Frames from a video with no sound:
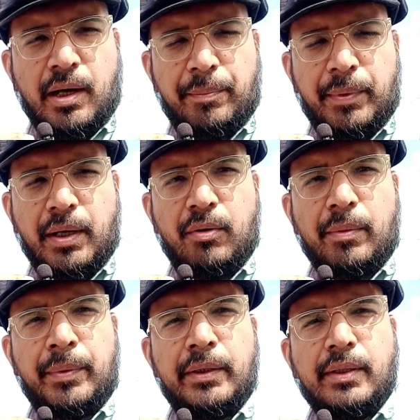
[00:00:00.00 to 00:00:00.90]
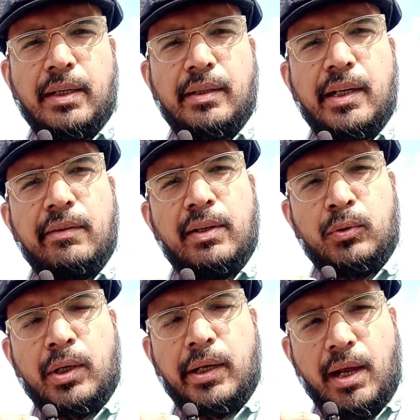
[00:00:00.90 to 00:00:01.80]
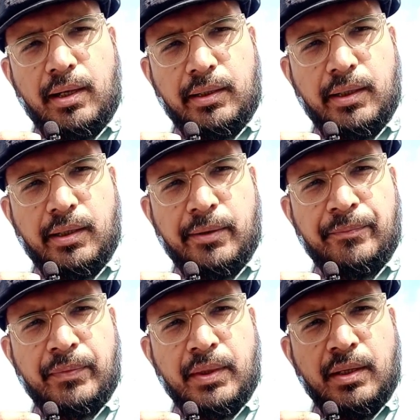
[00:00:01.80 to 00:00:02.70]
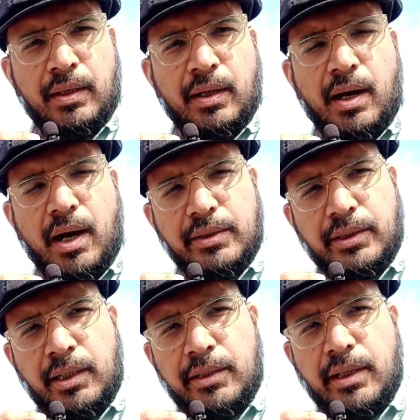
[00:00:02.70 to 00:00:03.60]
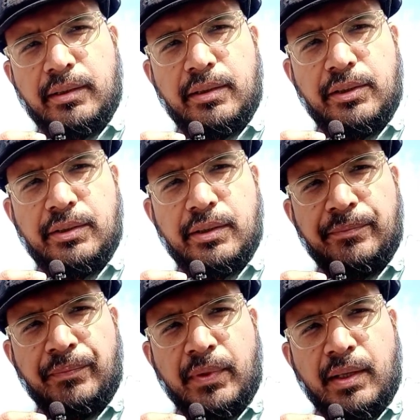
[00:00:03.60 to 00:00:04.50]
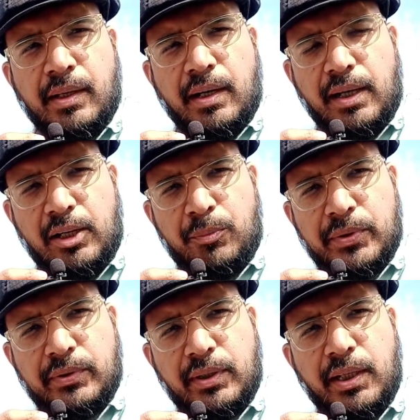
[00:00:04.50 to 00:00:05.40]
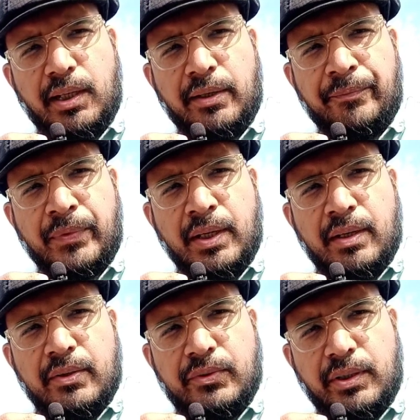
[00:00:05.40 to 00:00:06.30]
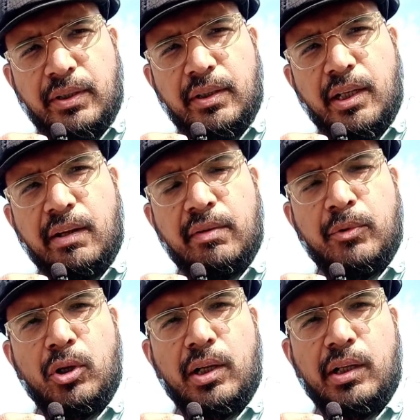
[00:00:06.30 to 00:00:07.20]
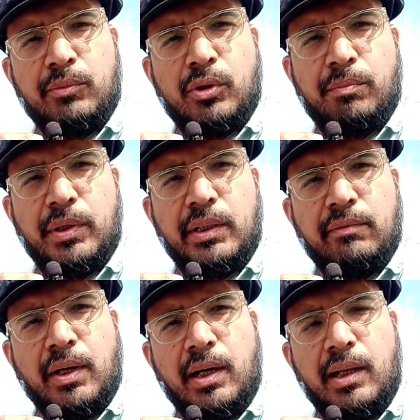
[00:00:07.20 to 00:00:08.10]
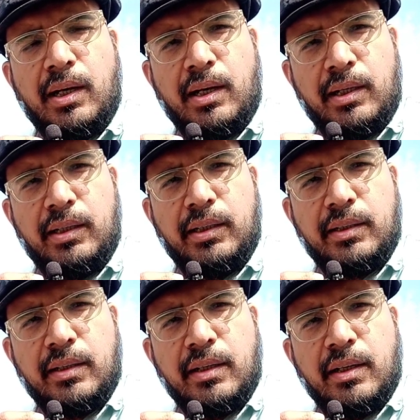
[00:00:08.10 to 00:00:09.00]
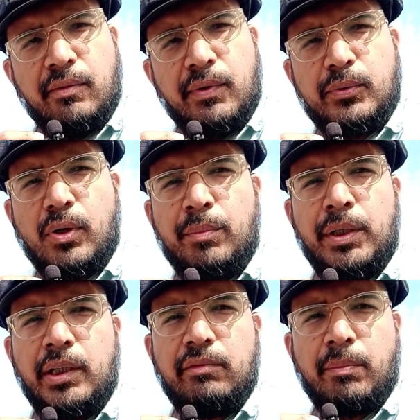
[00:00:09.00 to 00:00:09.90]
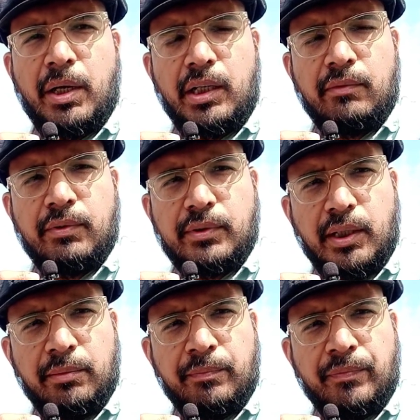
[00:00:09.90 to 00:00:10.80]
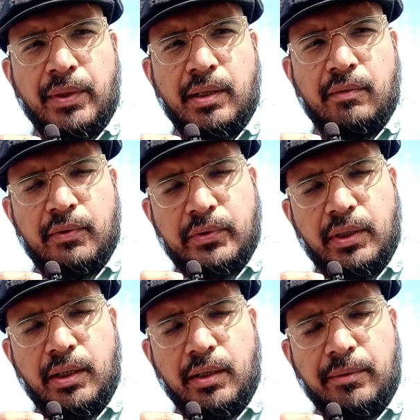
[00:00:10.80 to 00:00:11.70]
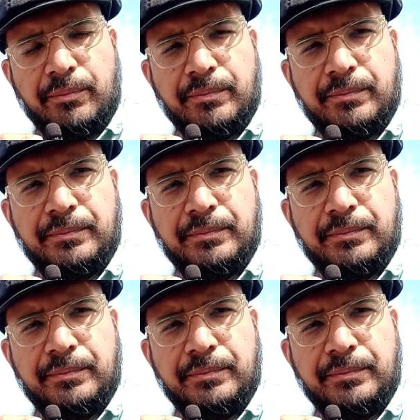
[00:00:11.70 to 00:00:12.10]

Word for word: अपना और अपने साथ रहने वालों का ख्याल रखिएगा आज के लिए इजाज़त दीजिए अल्लाह मसल सैद नामा मौलाना मोहम्मद वाला आलही वसवाब ही वबारिक वसलम वसल